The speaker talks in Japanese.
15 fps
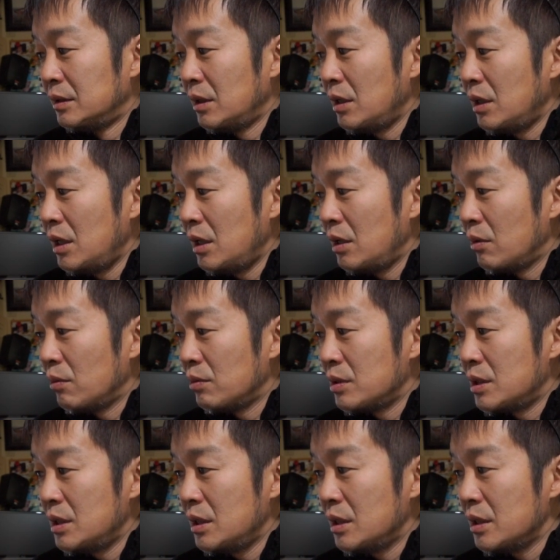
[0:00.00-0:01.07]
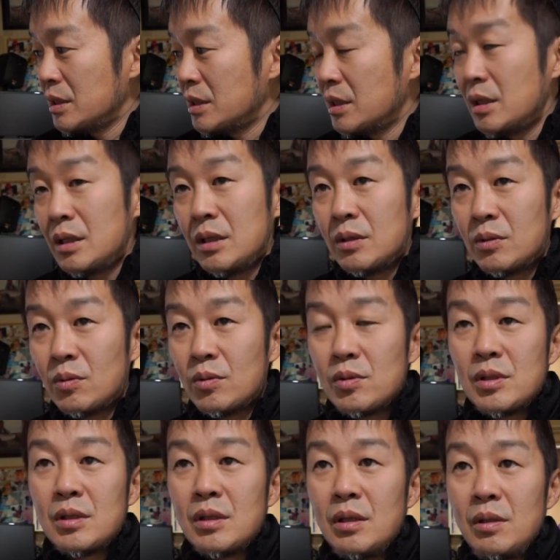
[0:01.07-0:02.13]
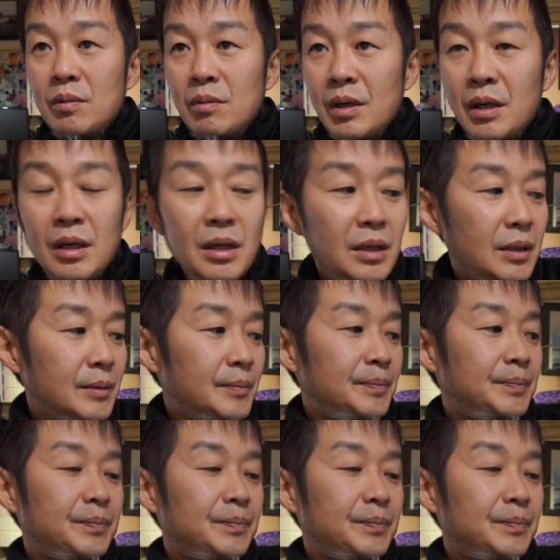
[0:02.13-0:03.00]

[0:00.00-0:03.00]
はい、でねお知らせとしては